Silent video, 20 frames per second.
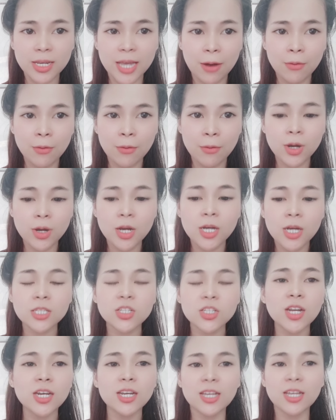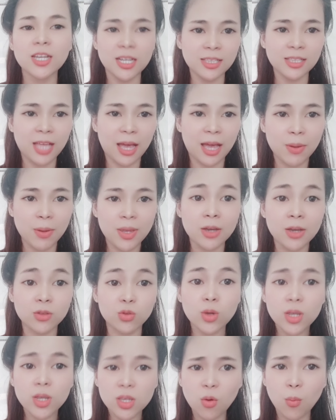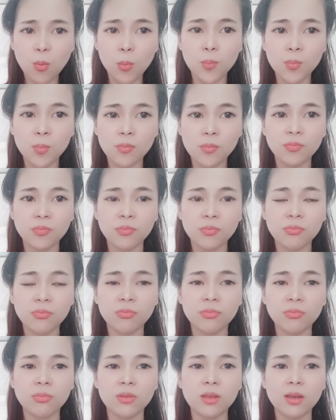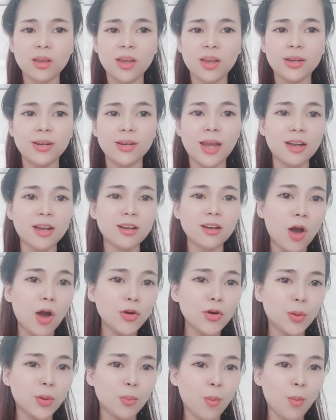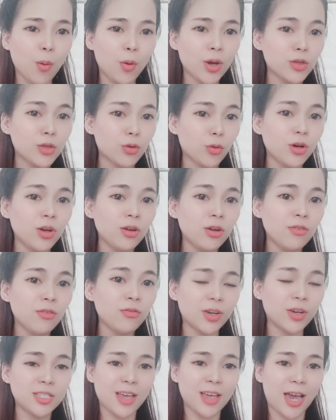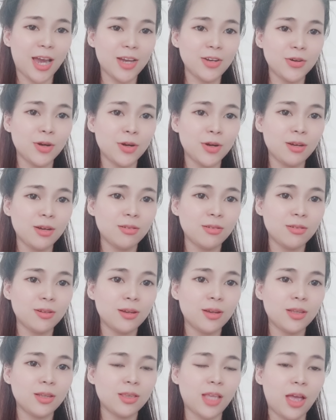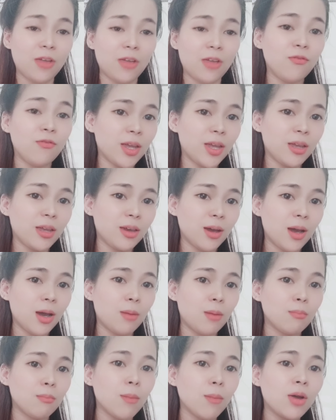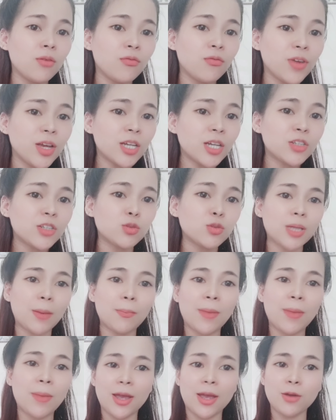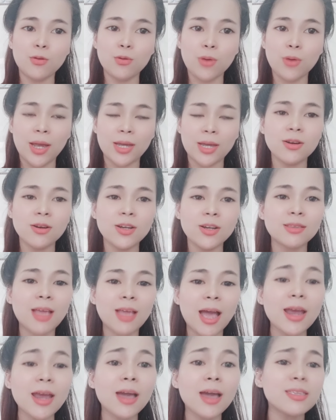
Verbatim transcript: những cái ước mơ của mẹ mình vẫn còn đó các em vẫn phải cố gắng nỗ lực để thực hiện cho nên rằng là